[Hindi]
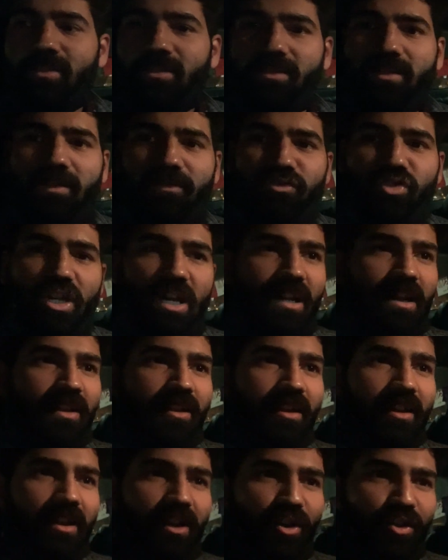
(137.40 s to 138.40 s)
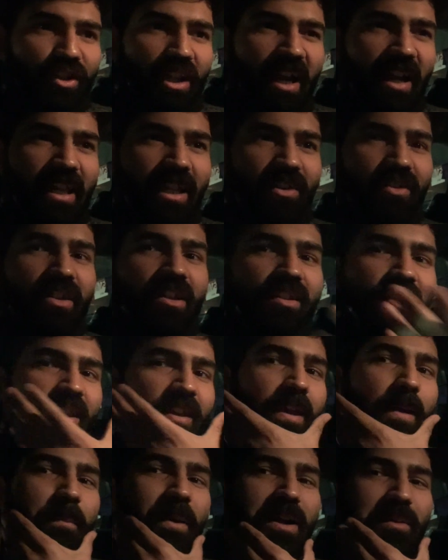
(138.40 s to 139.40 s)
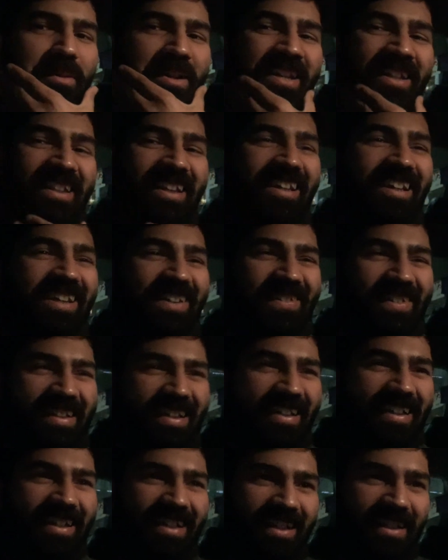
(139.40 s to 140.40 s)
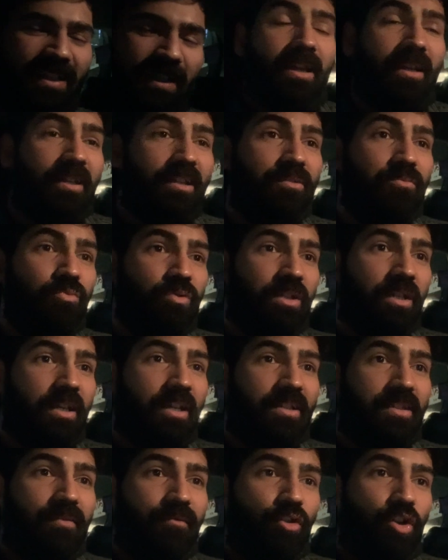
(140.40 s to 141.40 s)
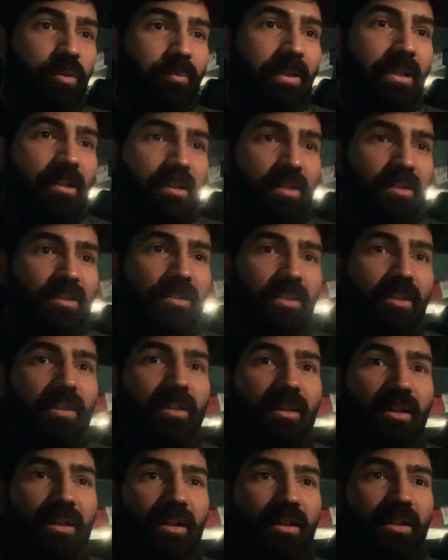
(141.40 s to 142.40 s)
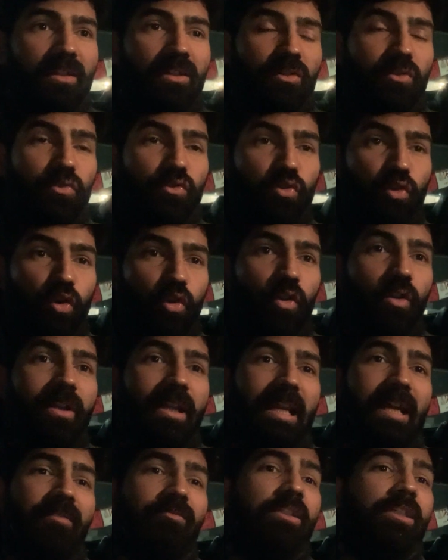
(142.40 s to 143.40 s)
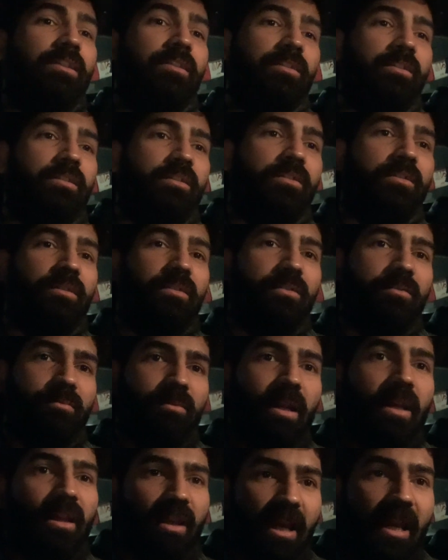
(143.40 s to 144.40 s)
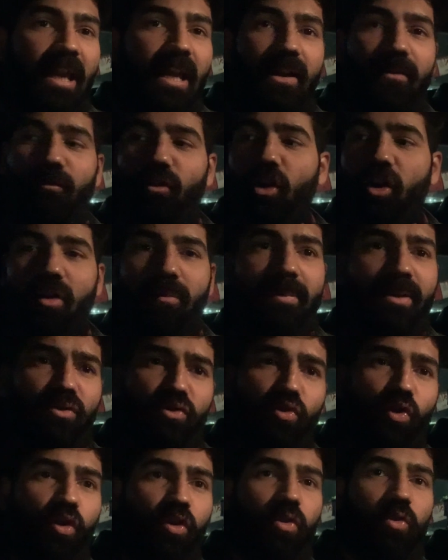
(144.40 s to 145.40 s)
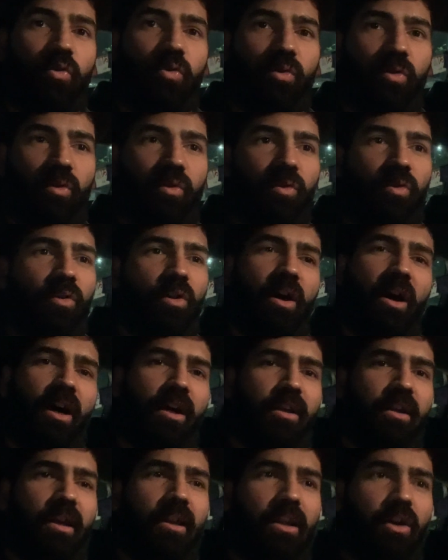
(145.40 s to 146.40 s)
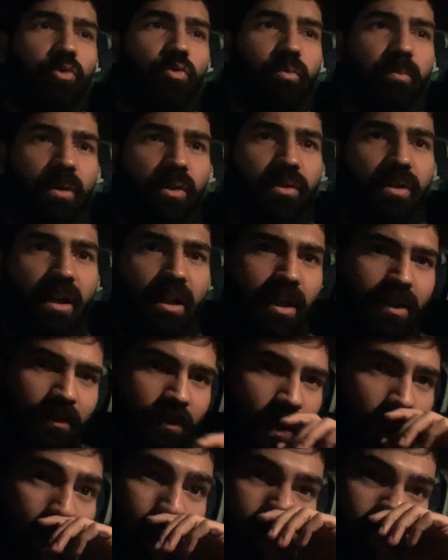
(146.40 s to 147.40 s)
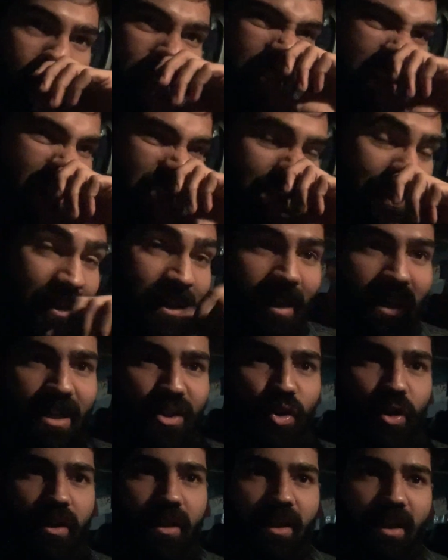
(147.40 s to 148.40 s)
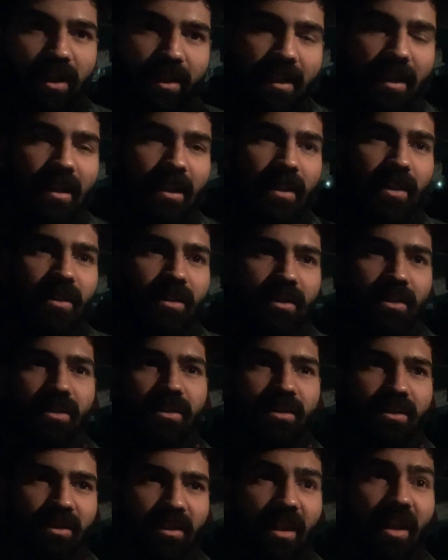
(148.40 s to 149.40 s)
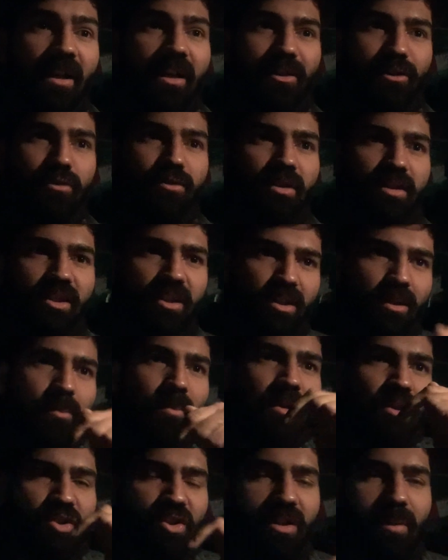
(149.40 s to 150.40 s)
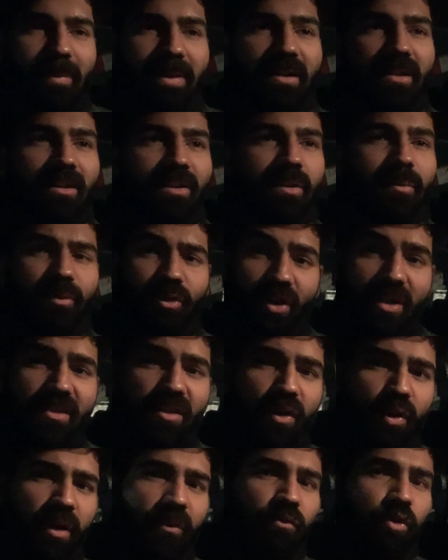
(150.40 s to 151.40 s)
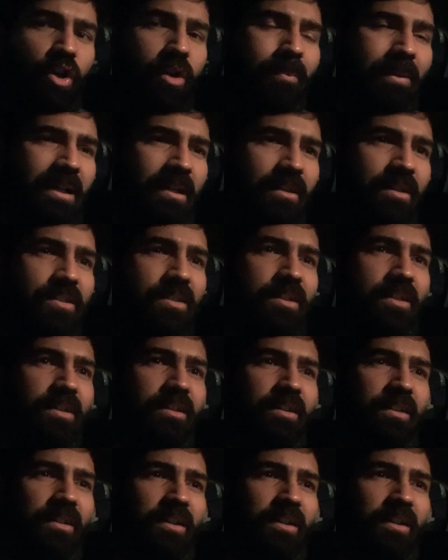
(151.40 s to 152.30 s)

सिर्फ चेहरा दिख रहा है गाड़ी की वजह से ये पार्ट भी नहीं दिख रहा होगा आई मुझे एक ऐसा ब्लॉग बनाना चाहिए सोलो ट्रैवल लाइक एक ब्लॉग में सोलो अकेला घूम रहा हूँ यहाँ वहाँ कोई आइडिया नहीं कहाँ जाना है अकेले क्या कहते हो सजेशन में नीचे कमेंट करके बताओ ऐसा कोई ब्लॉग बनाना चाहिए